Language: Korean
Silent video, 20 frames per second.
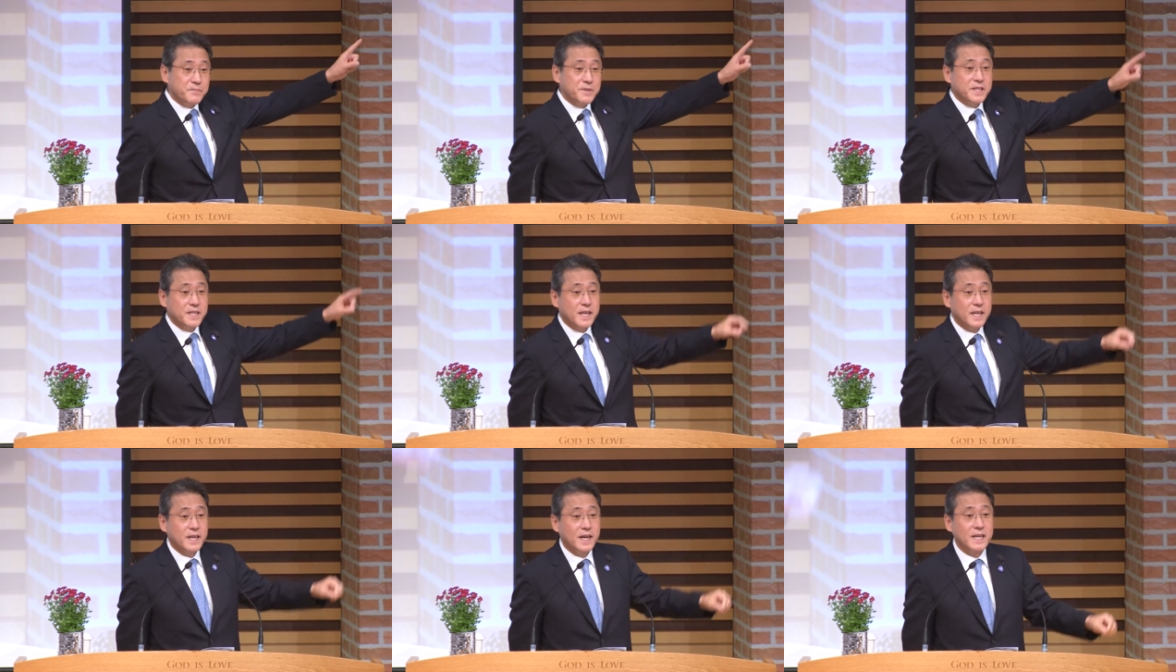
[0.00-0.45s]

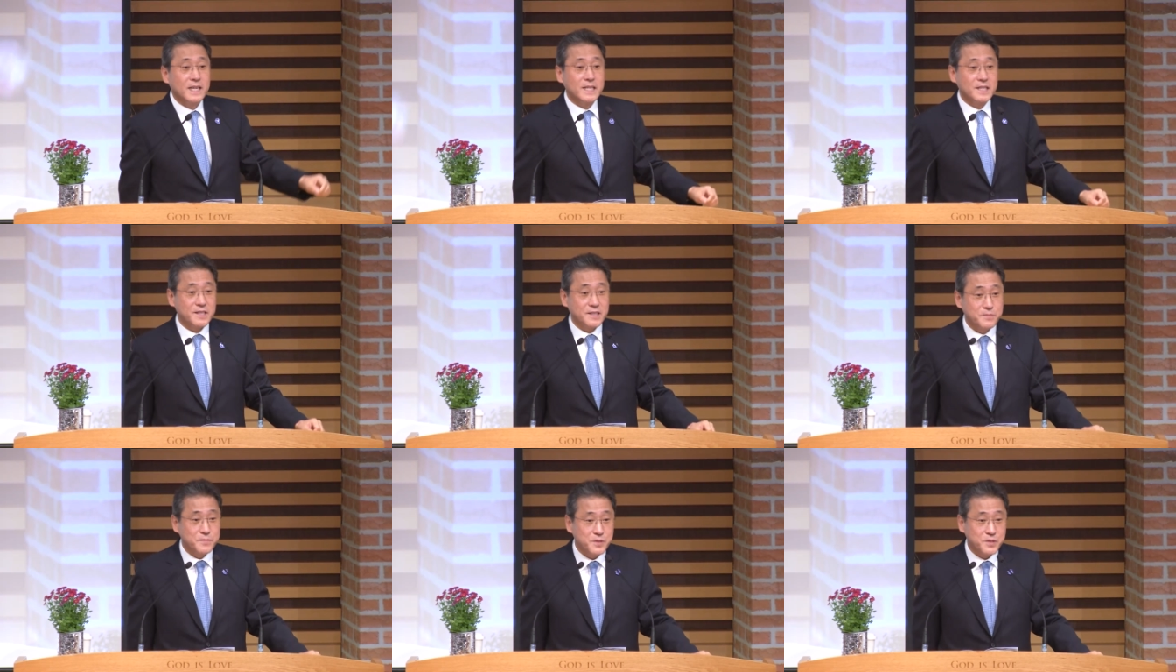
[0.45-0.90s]
피해가
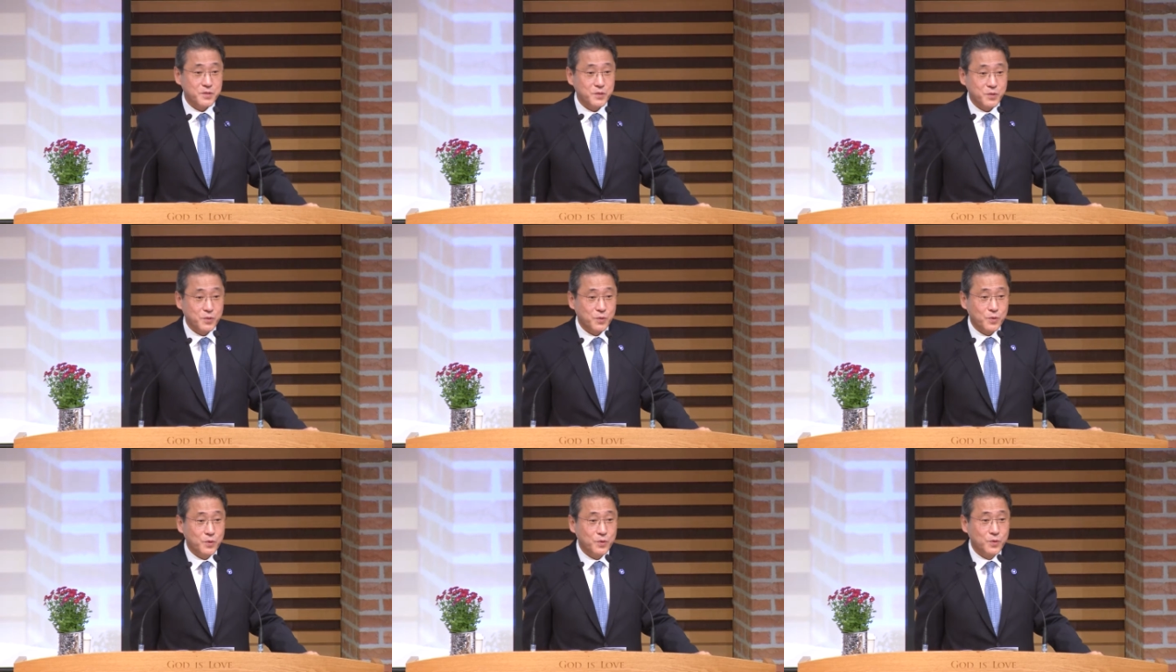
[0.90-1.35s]

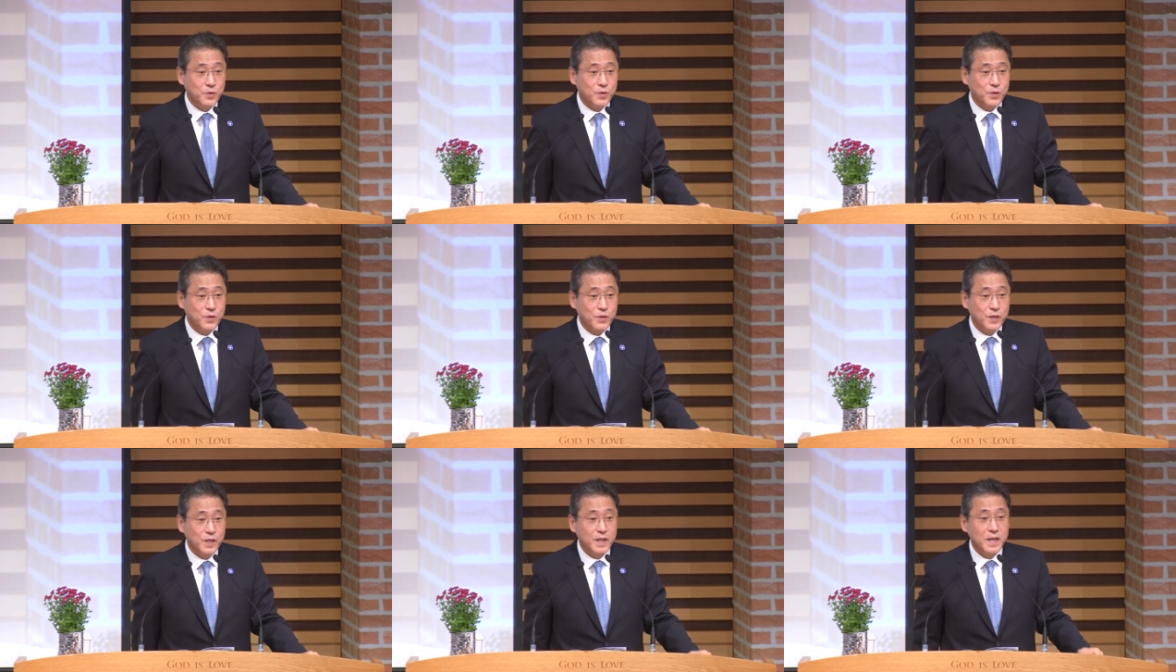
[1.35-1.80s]
있으면서도
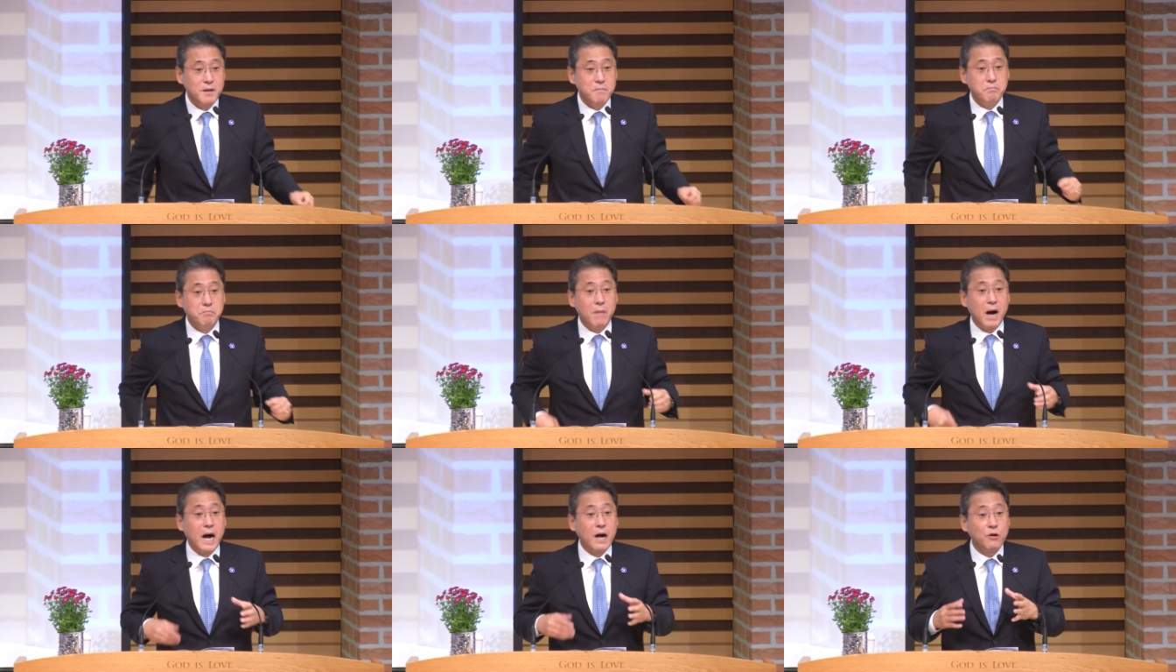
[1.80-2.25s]

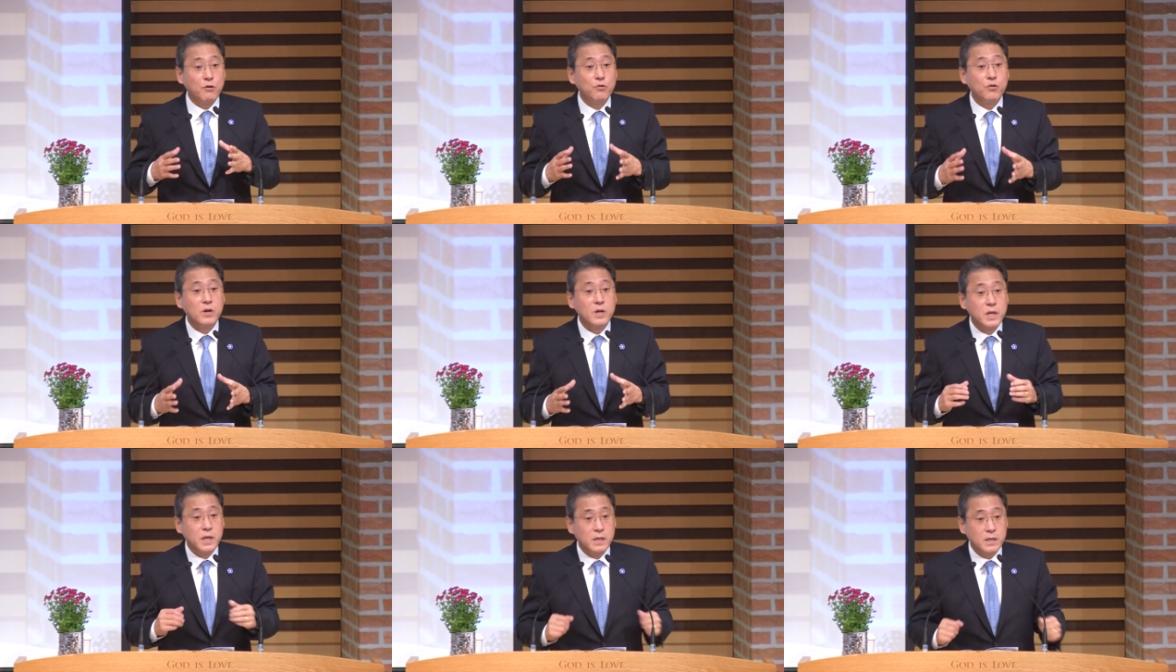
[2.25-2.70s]

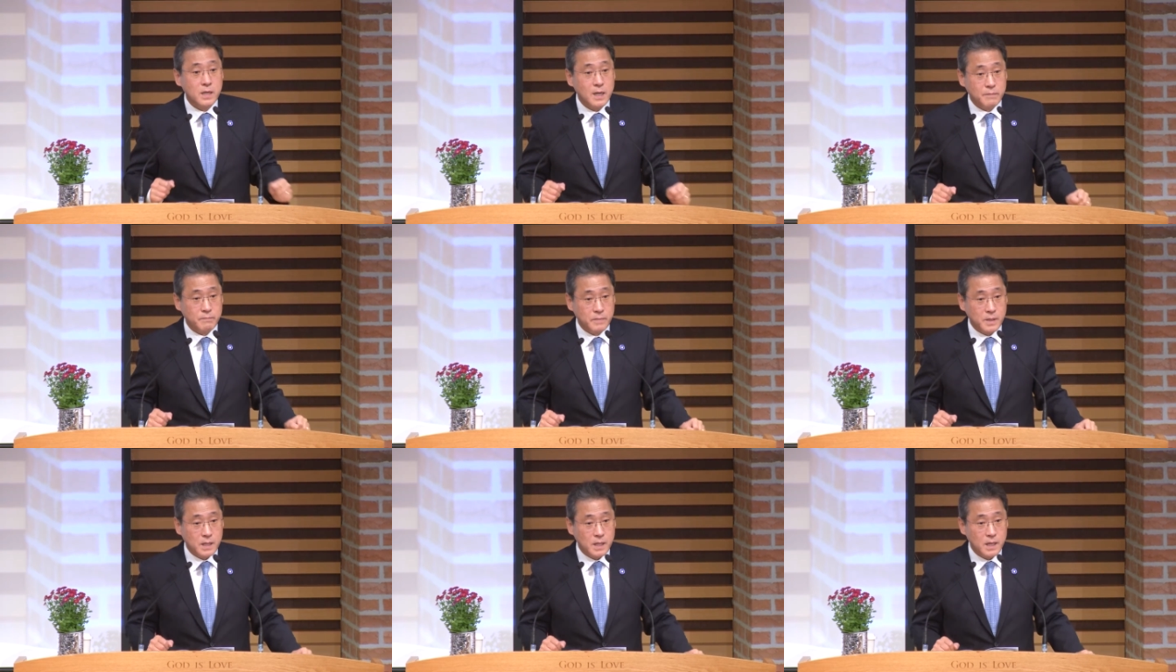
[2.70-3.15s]
망골레를
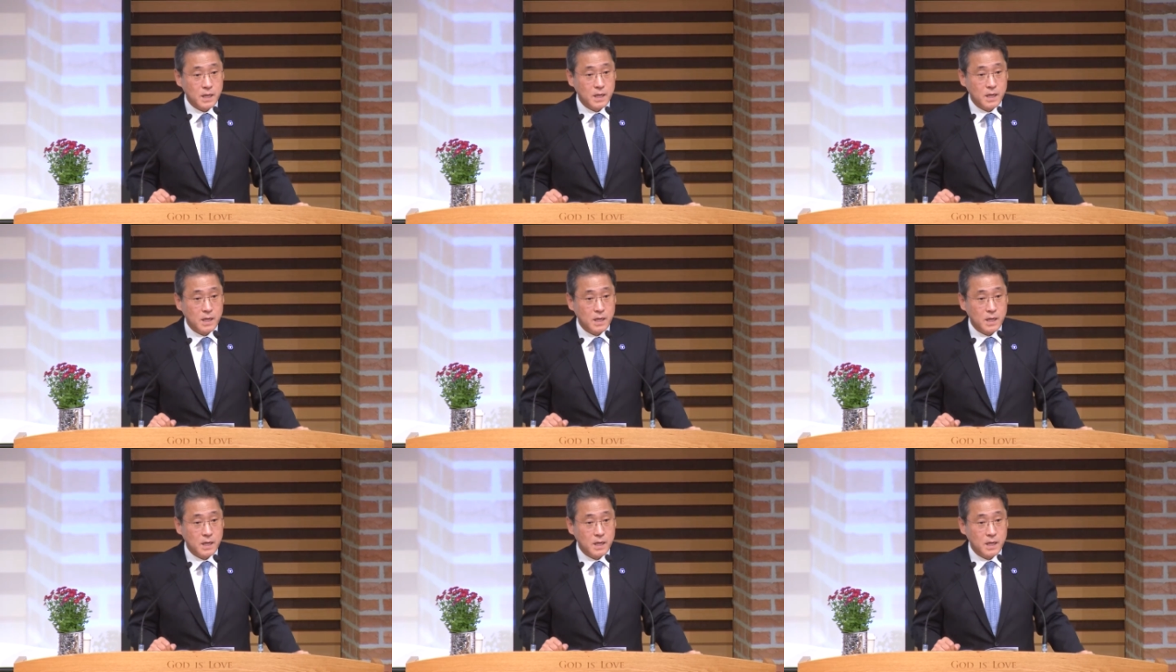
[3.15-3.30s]
합니다.